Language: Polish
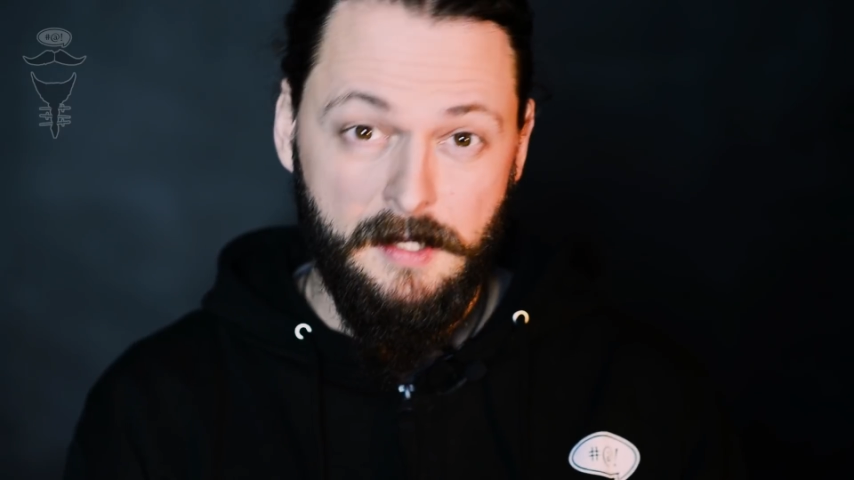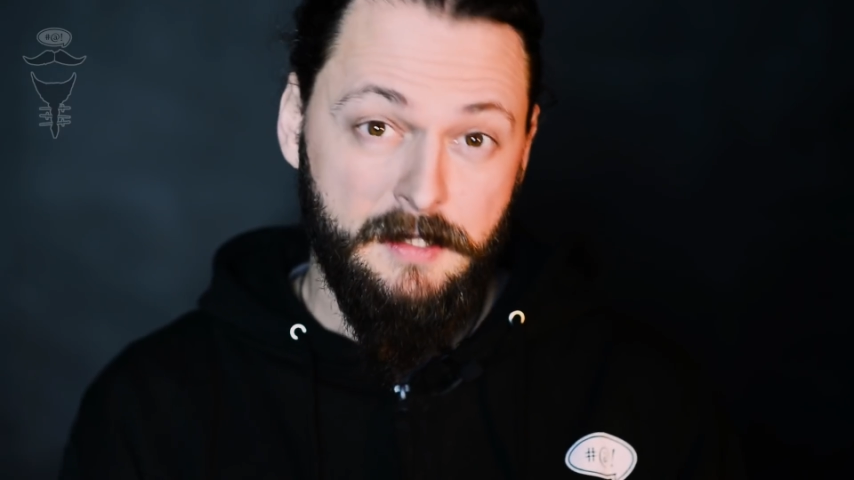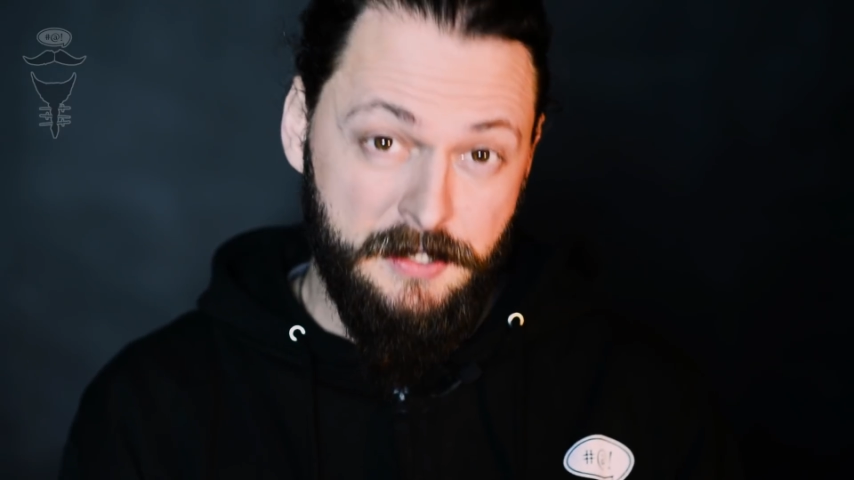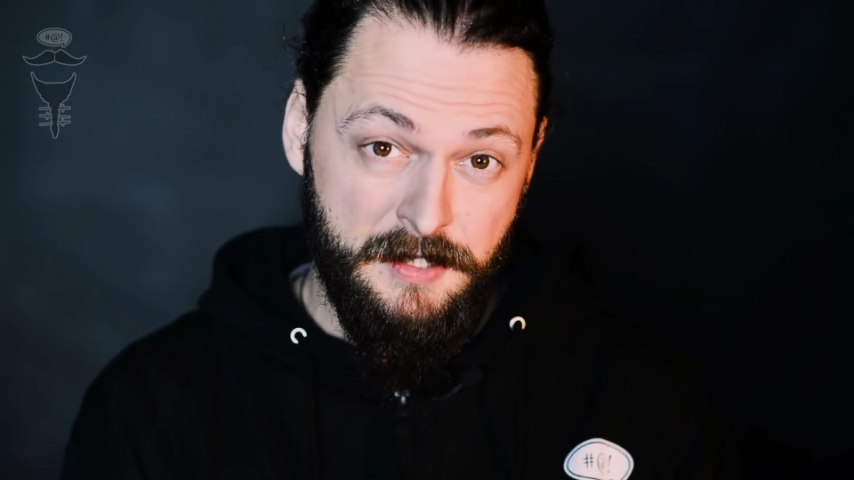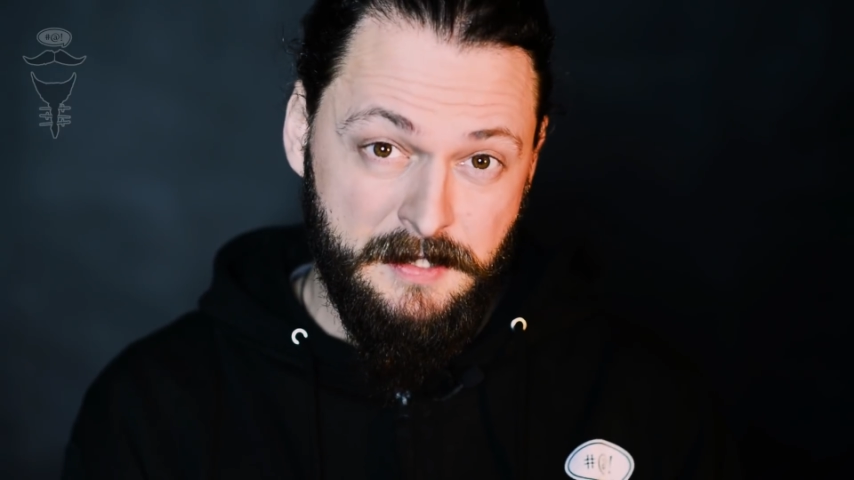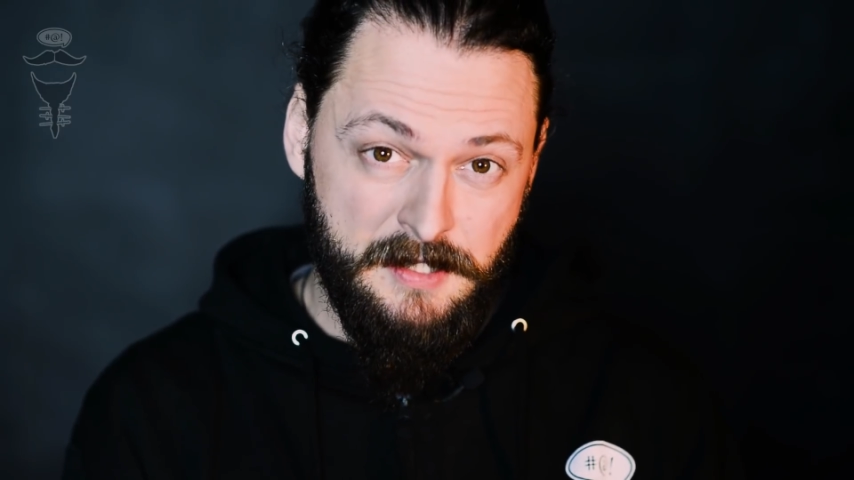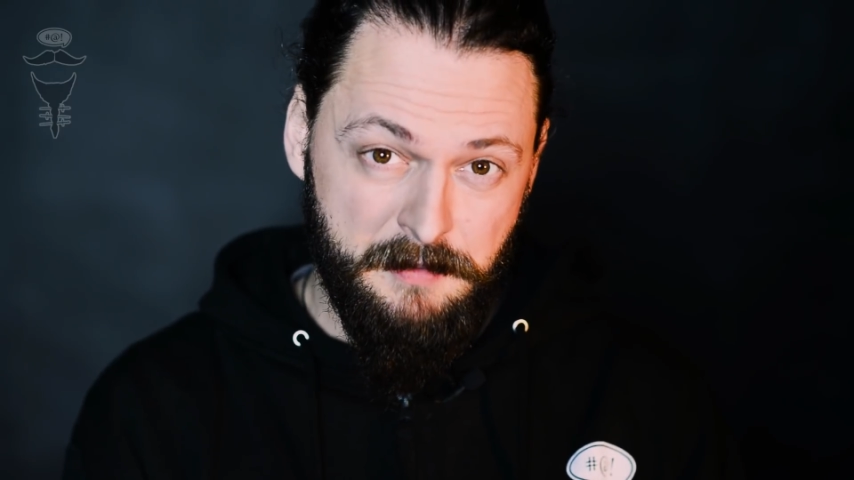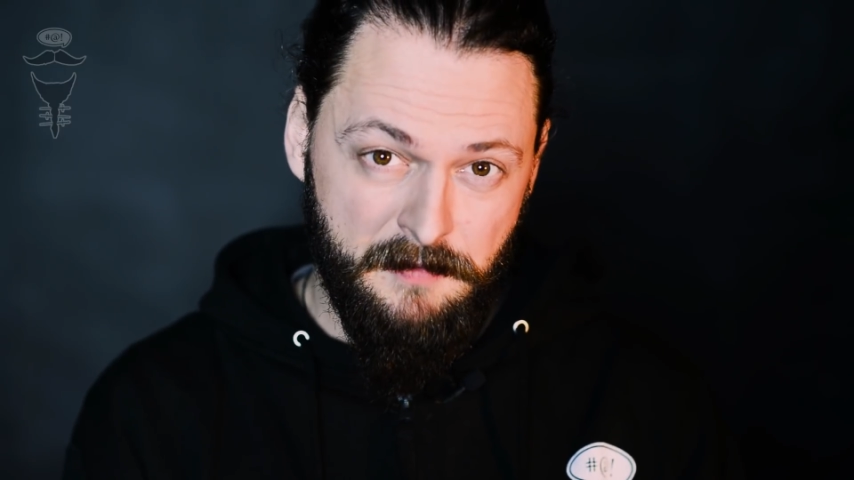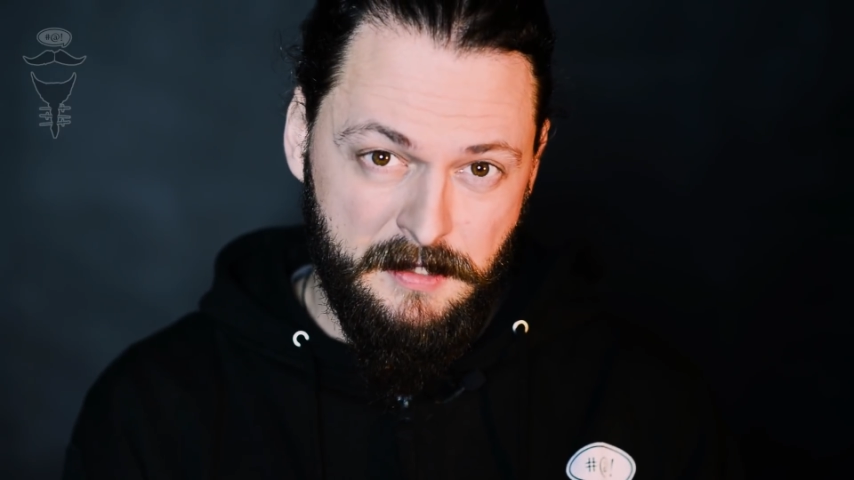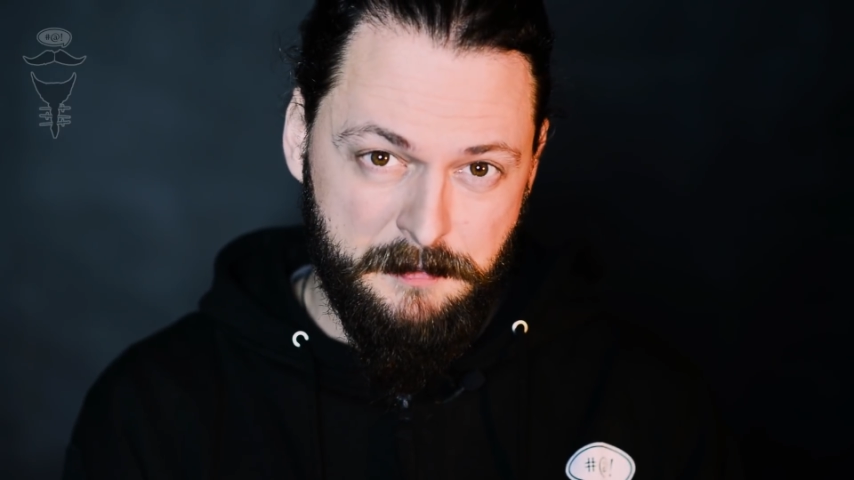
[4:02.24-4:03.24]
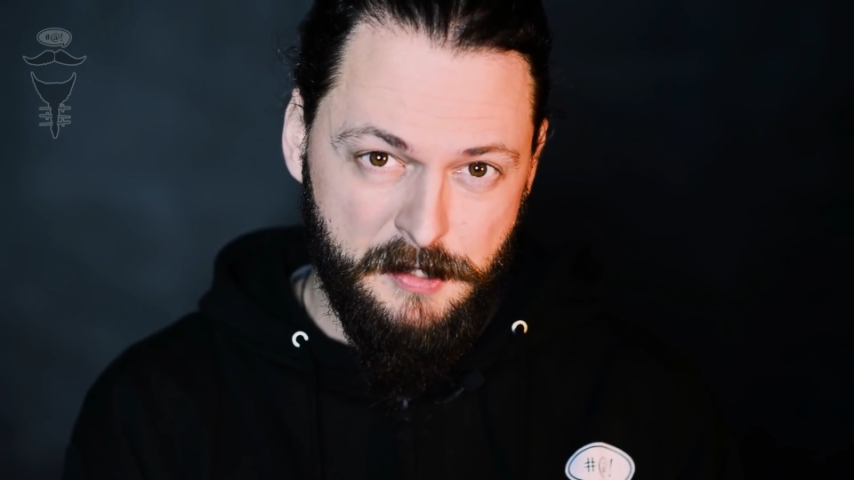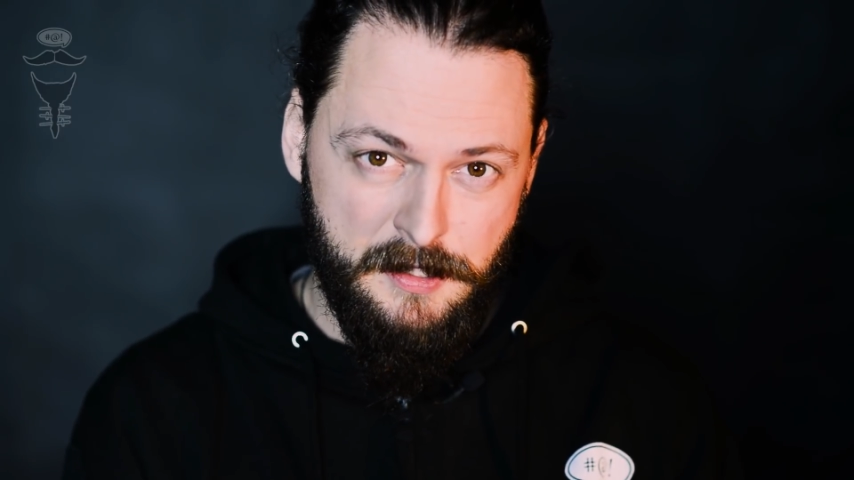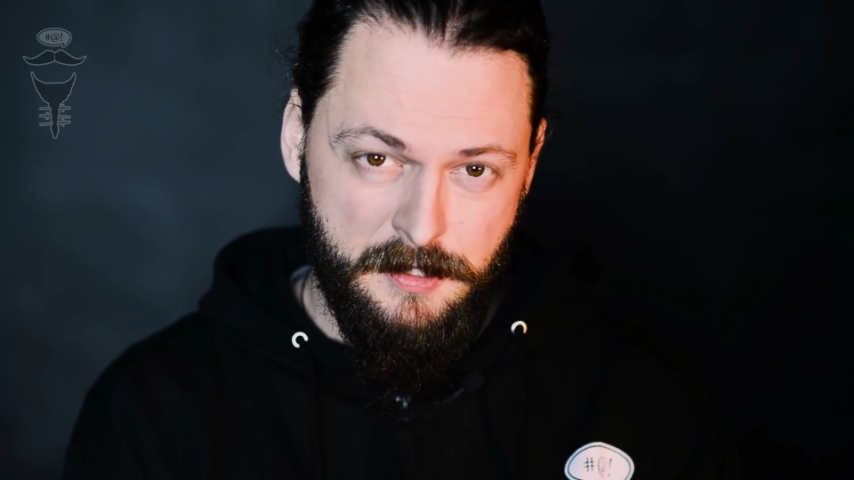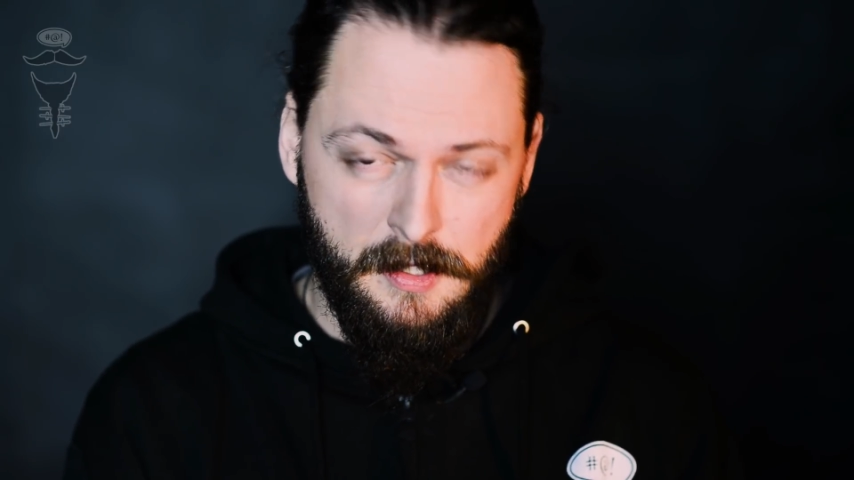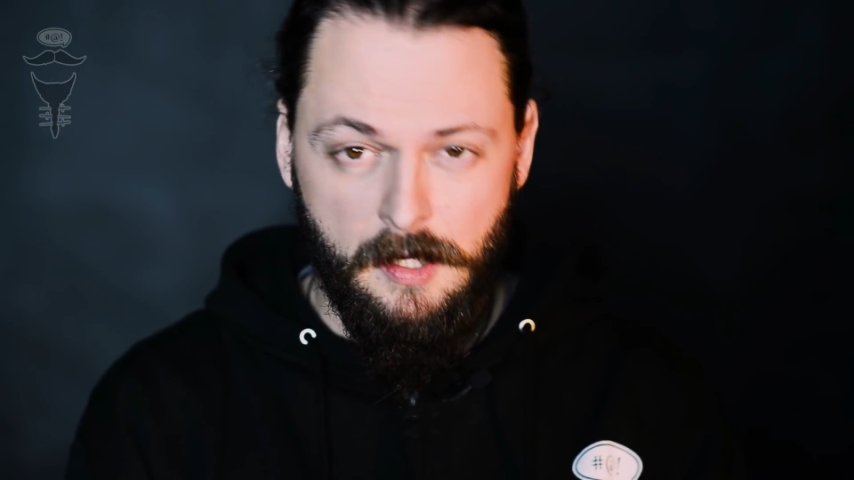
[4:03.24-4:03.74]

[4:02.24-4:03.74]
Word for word: Jeśli chcecie mnie wesprzeć,